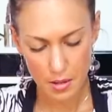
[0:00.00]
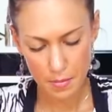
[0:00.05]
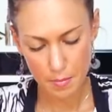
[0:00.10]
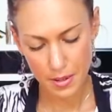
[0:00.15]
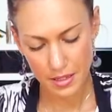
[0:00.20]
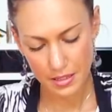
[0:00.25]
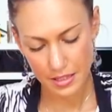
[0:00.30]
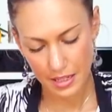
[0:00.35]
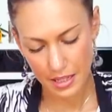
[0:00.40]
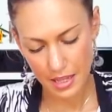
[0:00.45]

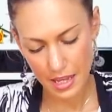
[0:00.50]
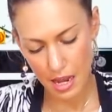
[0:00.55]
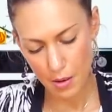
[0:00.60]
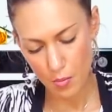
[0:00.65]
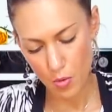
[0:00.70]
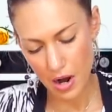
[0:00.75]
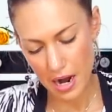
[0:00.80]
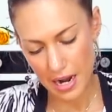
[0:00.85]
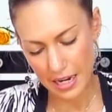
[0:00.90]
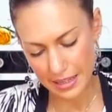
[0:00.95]

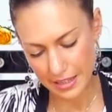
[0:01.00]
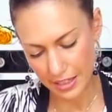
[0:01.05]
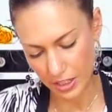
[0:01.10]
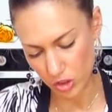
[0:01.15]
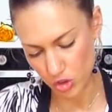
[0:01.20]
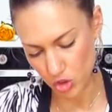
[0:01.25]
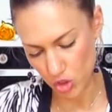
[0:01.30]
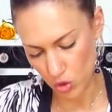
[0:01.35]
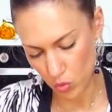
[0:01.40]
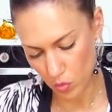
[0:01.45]
Mantechiamo altri
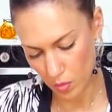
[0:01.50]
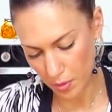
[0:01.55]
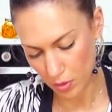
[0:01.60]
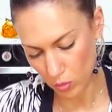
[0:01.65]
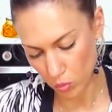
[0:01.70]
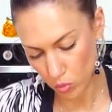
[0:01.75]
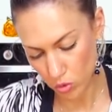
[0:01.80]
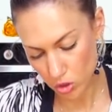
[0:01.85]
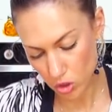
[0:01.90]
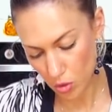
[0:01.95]
5
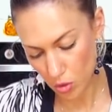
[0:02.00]
minuti,